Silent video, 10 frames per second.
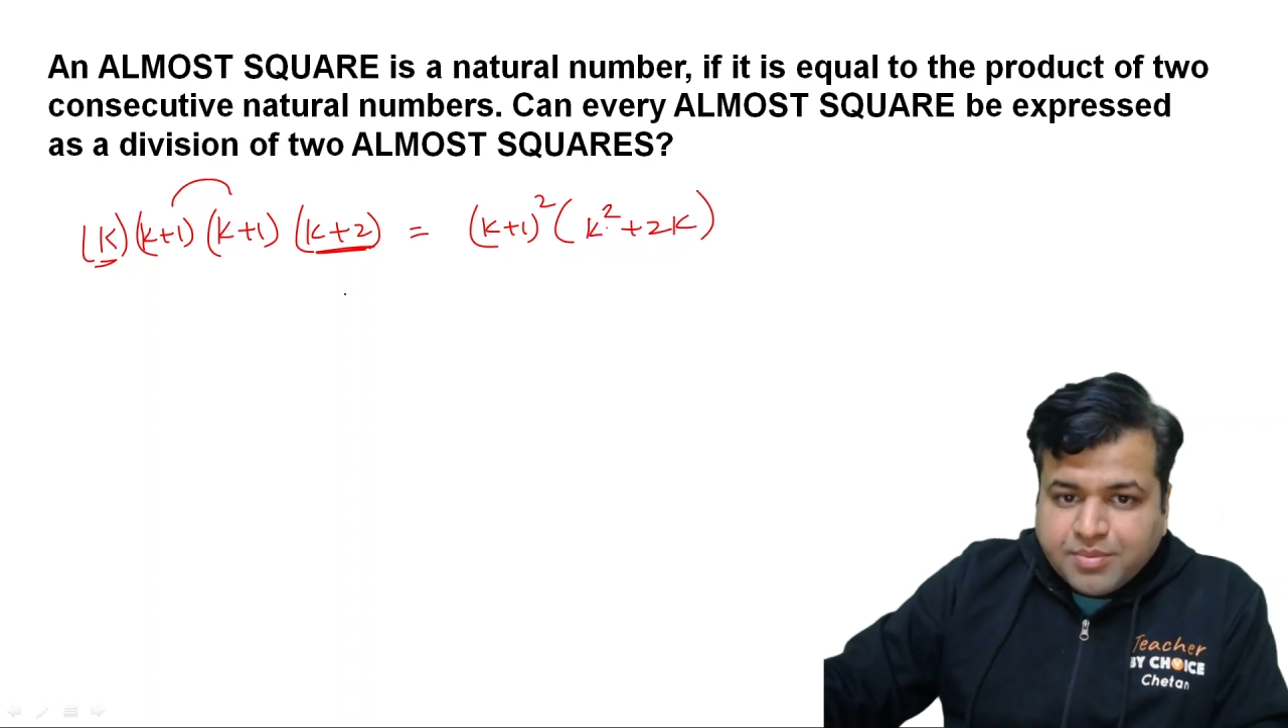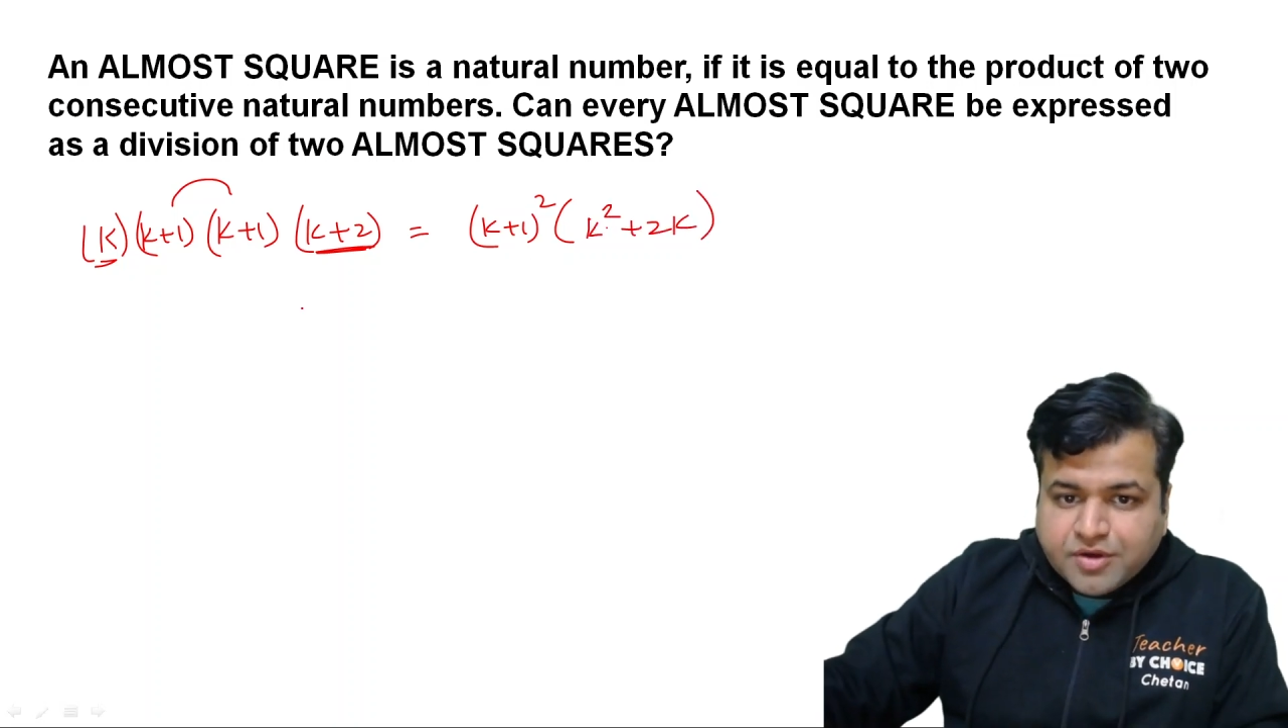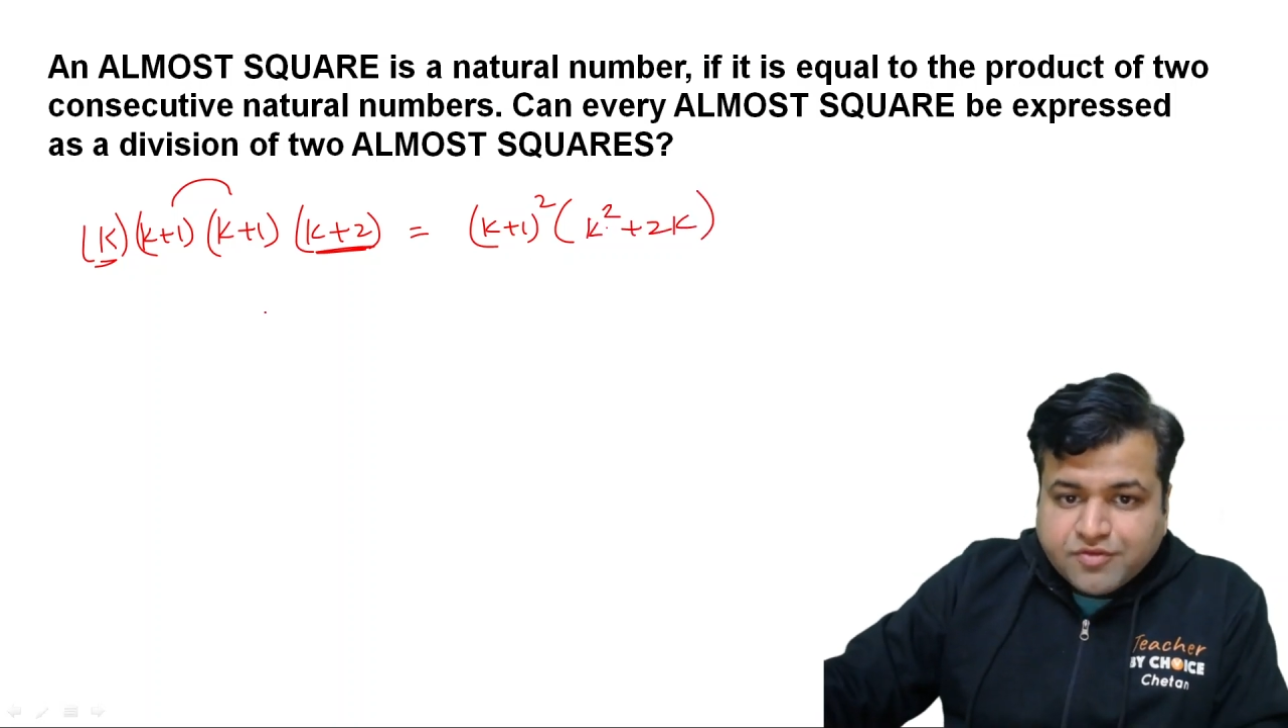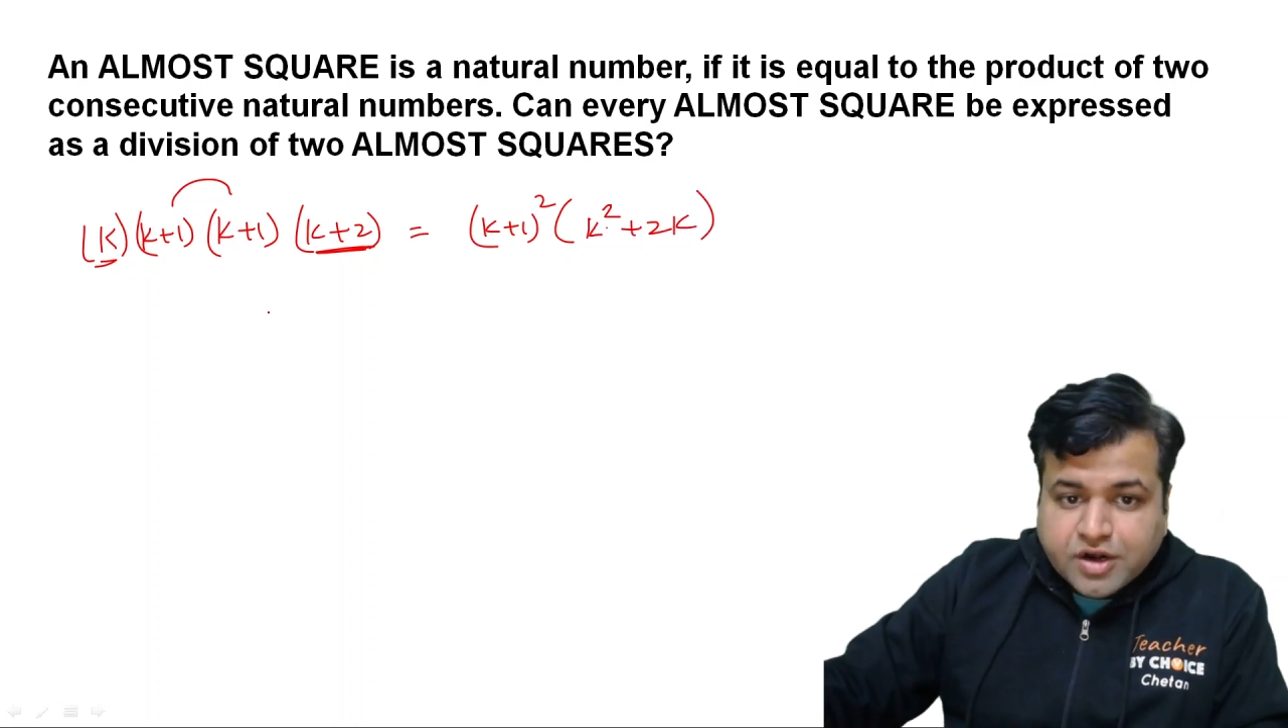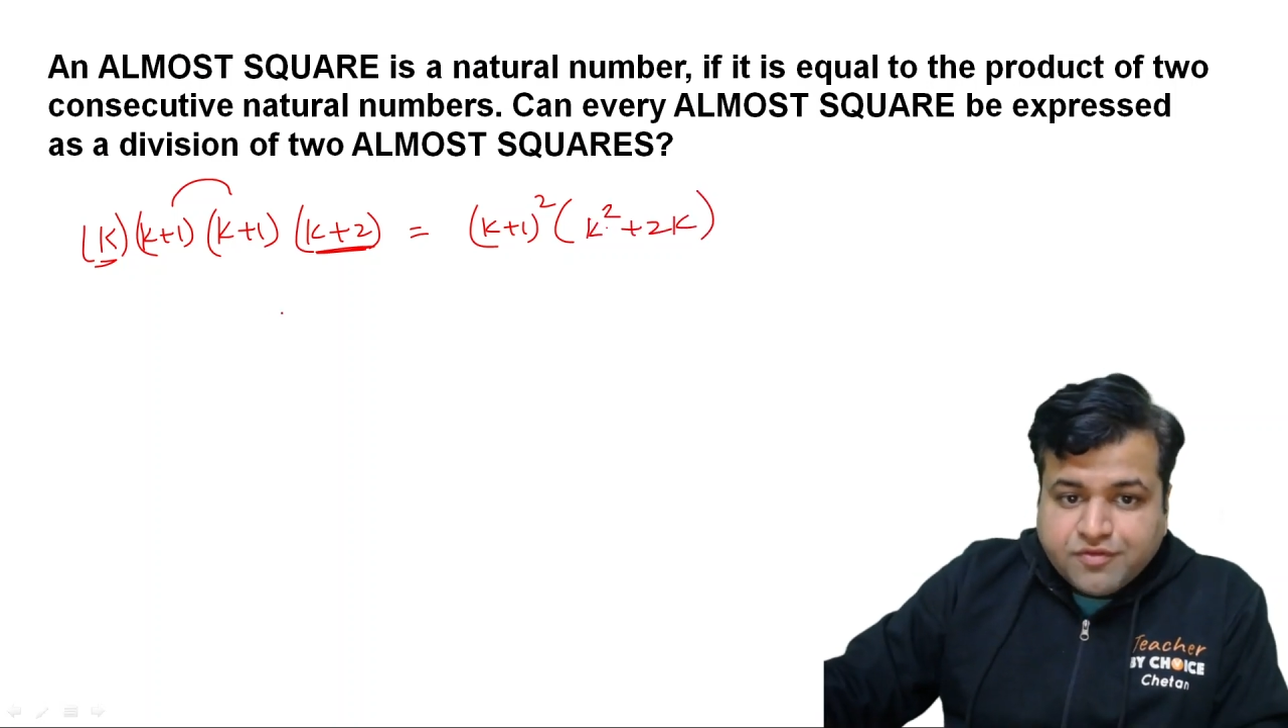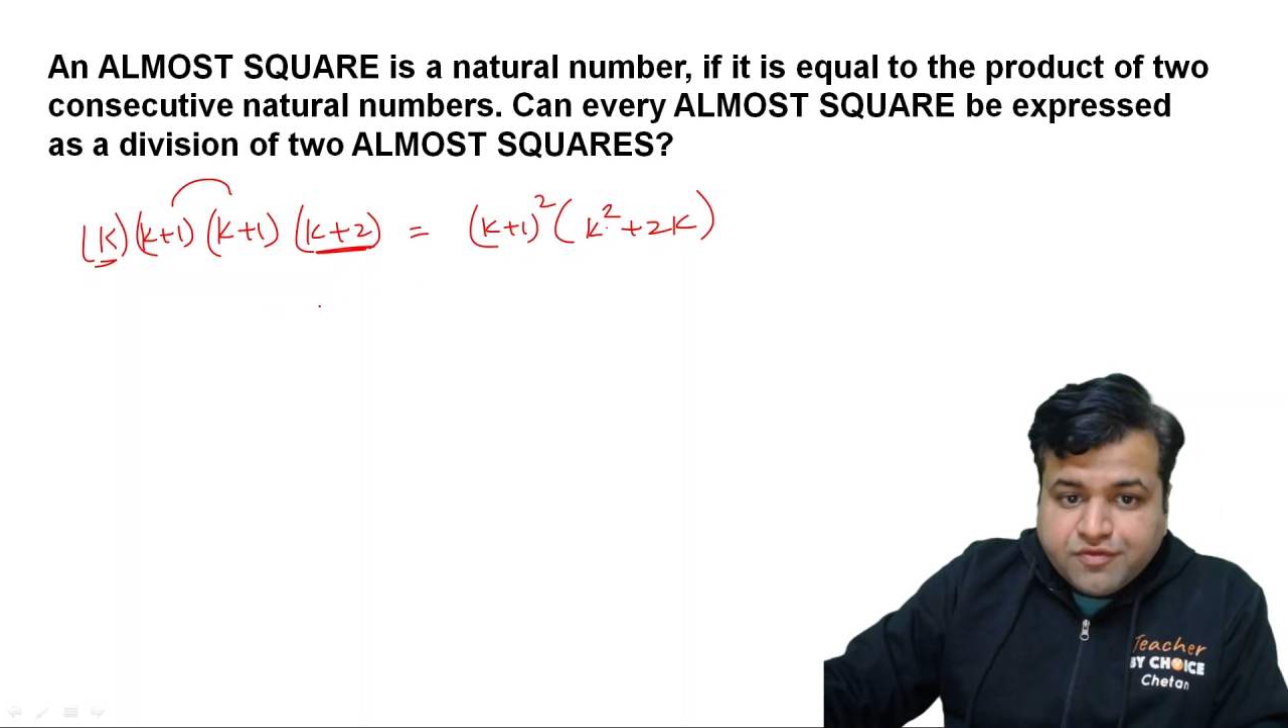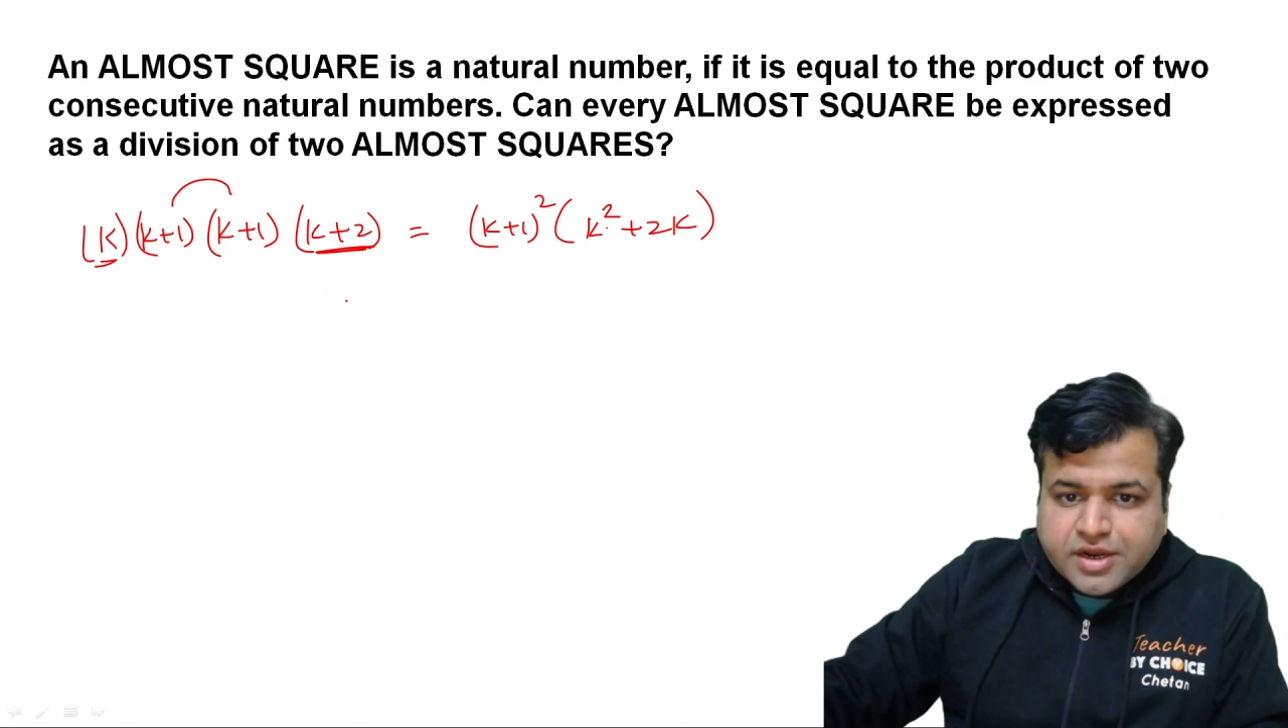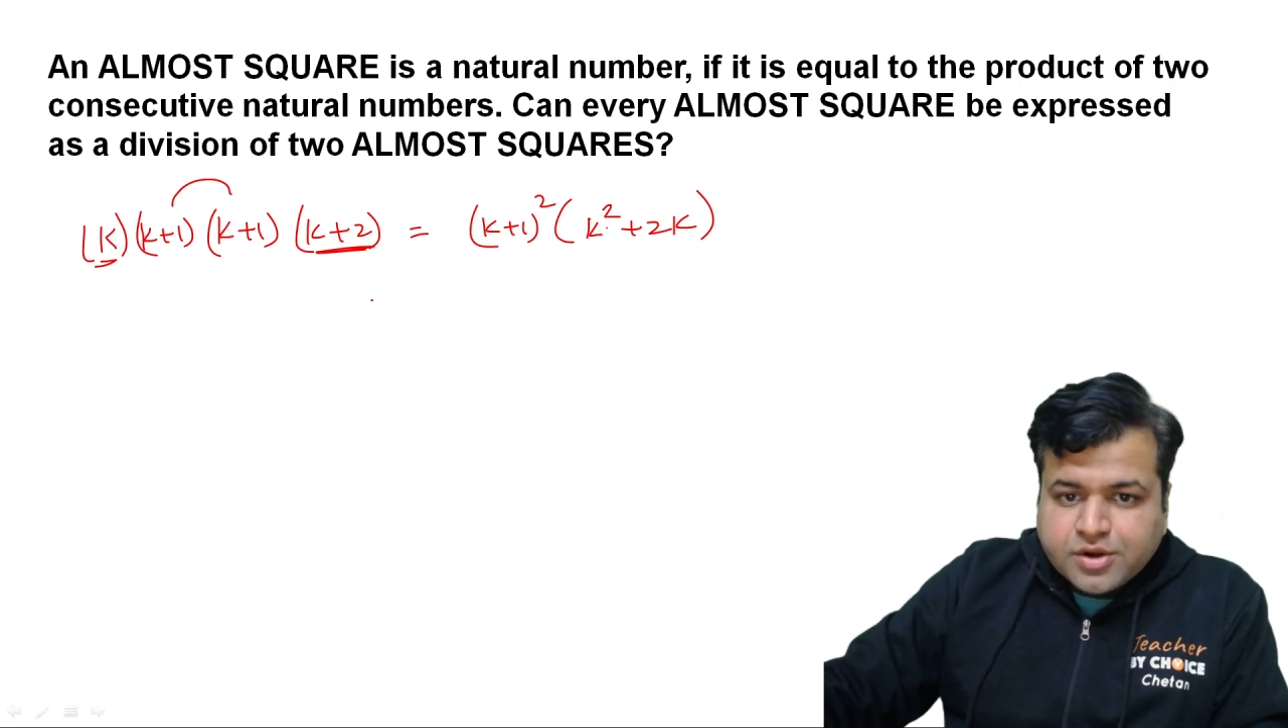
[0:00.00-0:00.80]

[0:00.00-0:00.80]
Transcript: पर what we can